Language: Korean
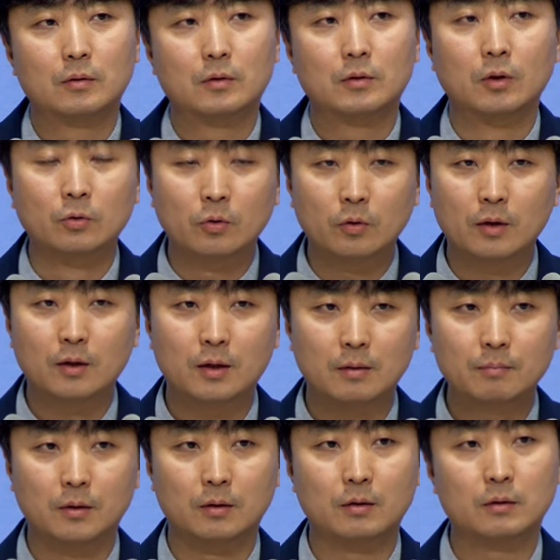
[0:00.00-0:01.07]
경도당
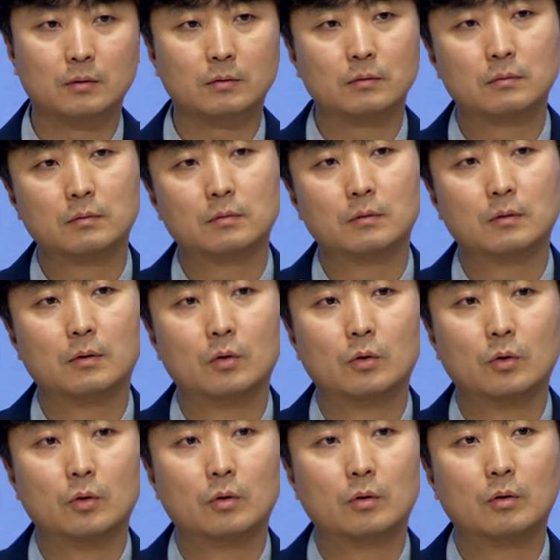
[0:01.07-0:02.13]
가면
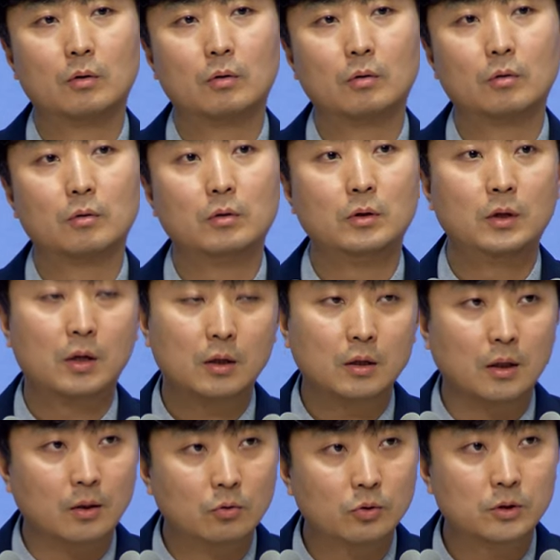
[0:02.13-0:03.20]
이야기
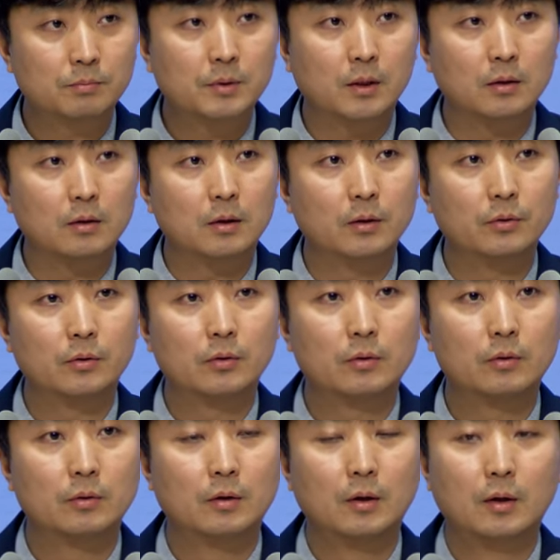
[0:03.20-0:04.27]
나누고 싶다니까요.
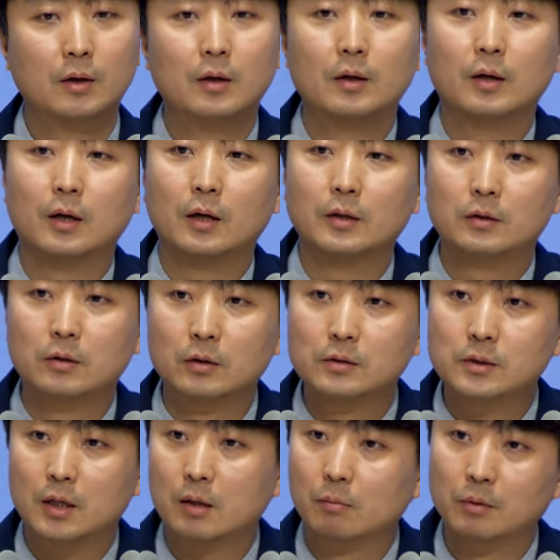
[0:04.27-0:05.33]
아니, 그런
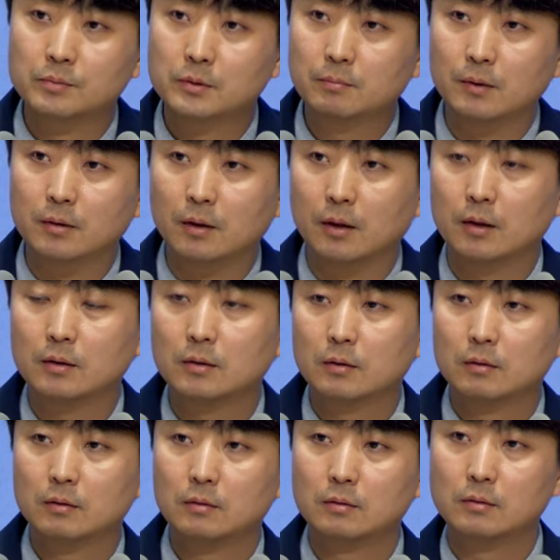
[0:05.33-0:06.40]
사람 없습니까?
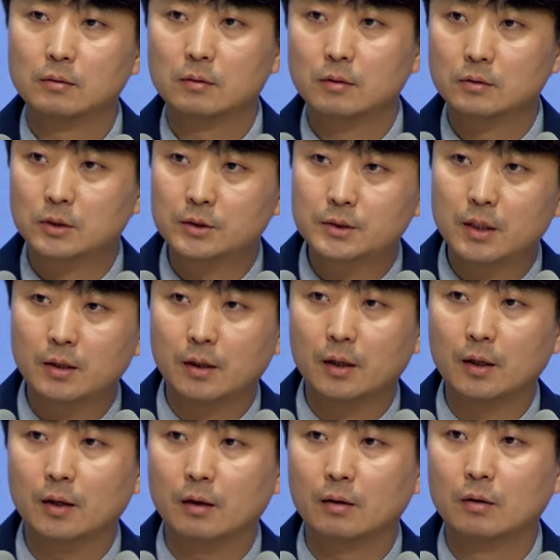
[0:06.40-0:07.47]

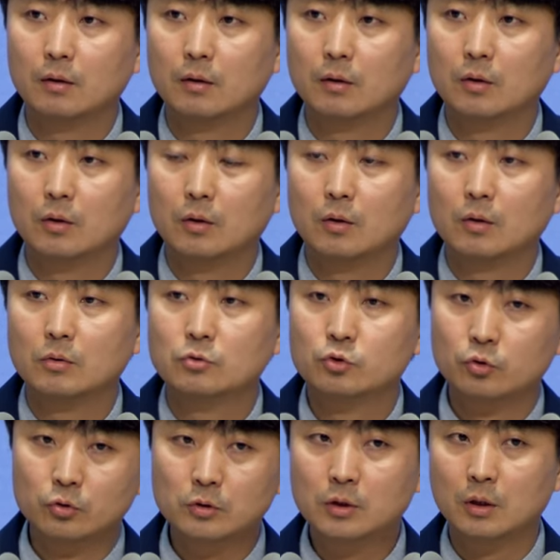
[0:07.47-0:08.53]
직장에
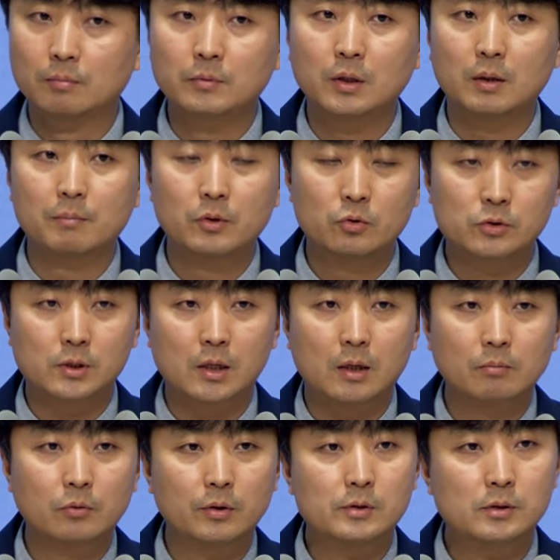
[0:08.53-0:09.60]
주는 거 없는데 미운
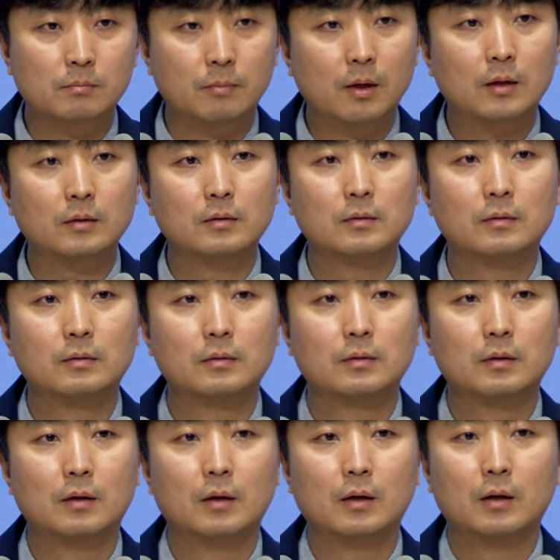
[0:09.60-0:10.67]
사람도 있지만,
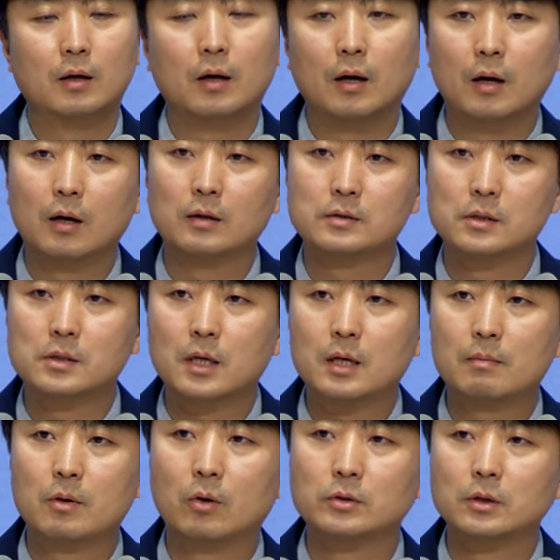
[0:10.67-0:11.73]
아, 저
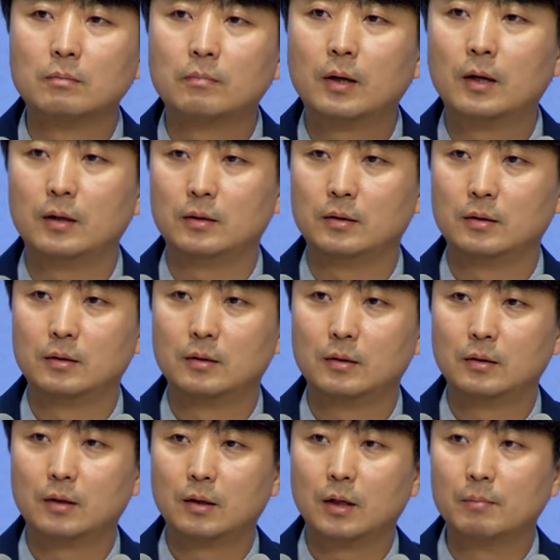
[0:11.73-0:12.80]
사람하고 정말
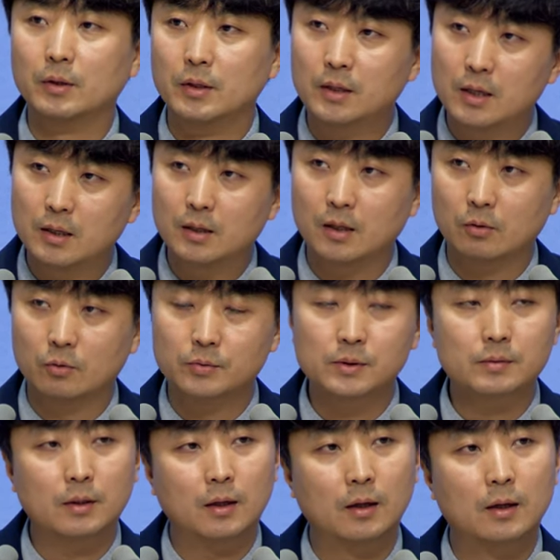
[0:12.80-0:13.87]
한번 이야기하고
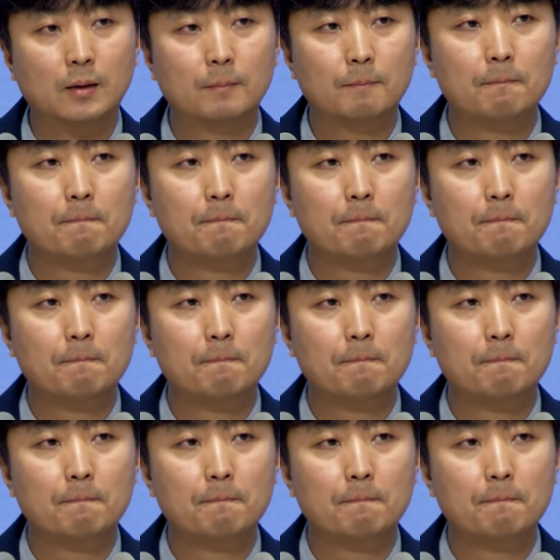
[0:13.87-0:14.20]
싶다.